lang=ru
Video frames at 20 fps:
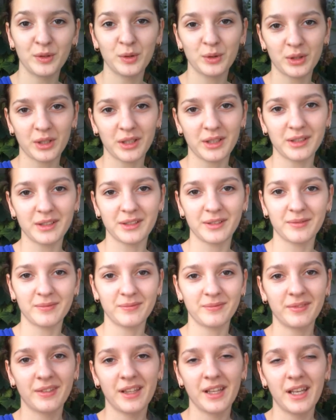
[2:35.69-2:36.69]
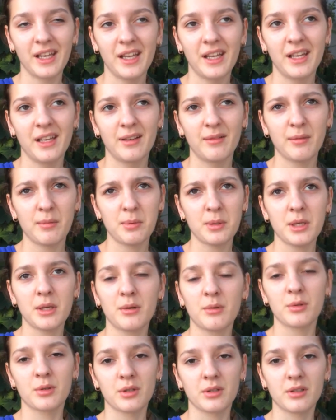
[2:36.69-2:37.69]
Ну, искать. Вообще,
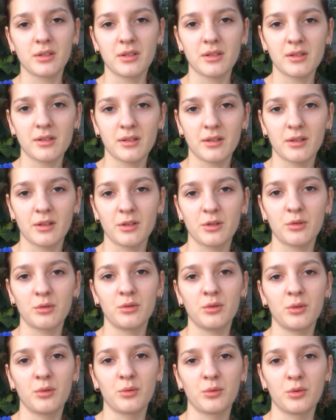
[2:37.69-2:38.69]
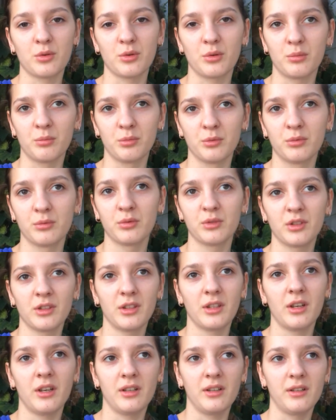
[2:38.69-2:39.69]
я уже, честно, хочу на учебу.
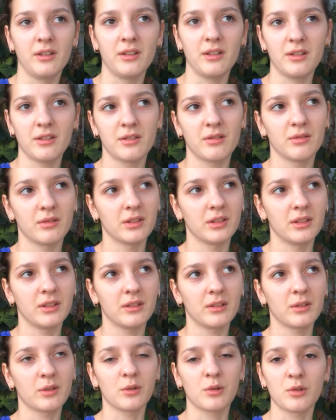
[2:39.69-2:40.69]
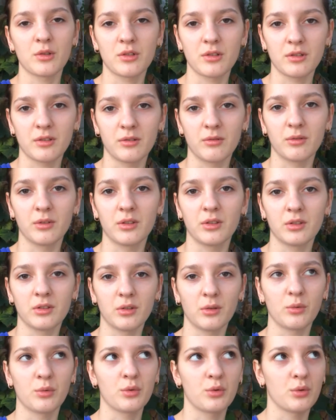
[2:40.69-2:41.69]
Уже реально нечего делать, хочется выйти
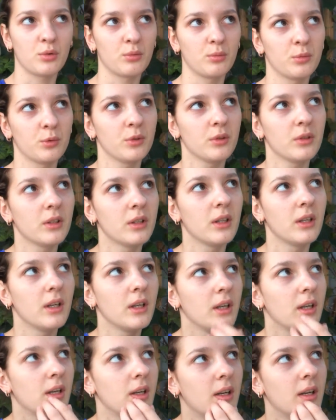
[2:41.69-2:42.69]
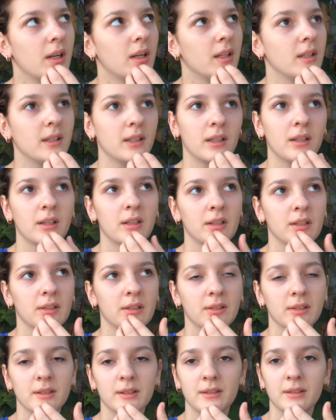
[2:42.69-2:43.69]
на учебу.
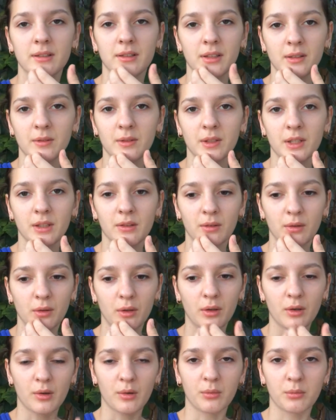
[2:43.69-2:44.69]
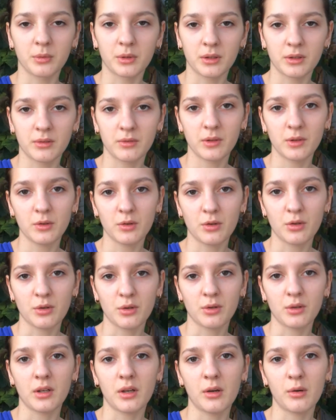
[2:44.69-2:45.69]
Я говорила в каком-то из видео,
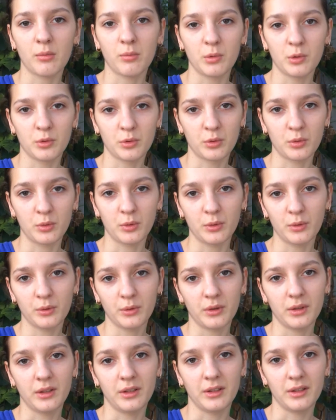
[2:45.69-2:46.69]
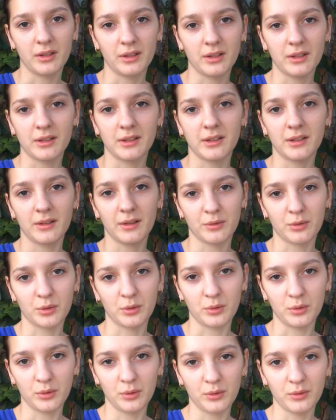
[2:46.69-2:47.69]
что я люблю школу, и я ходила в
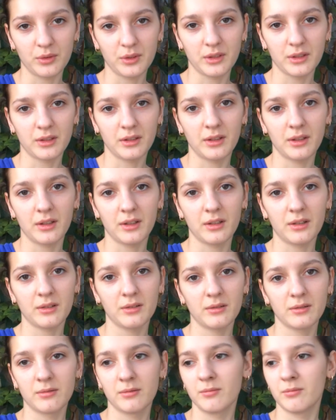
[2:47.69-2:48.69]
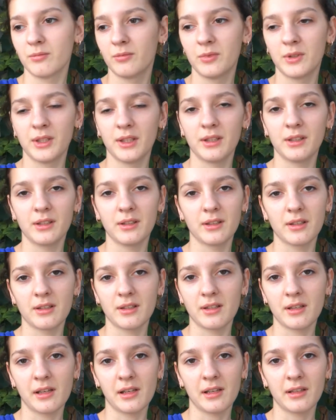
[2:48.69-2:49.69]
школу всегда, все
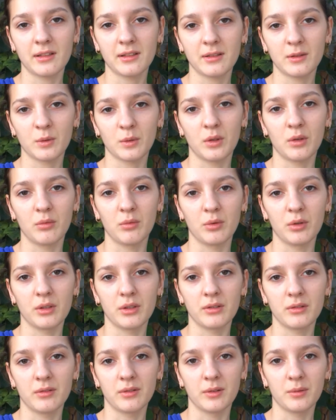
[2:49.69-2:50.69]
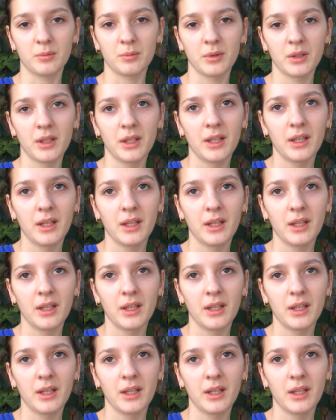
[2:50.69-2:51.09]
11 лет с удовольствием.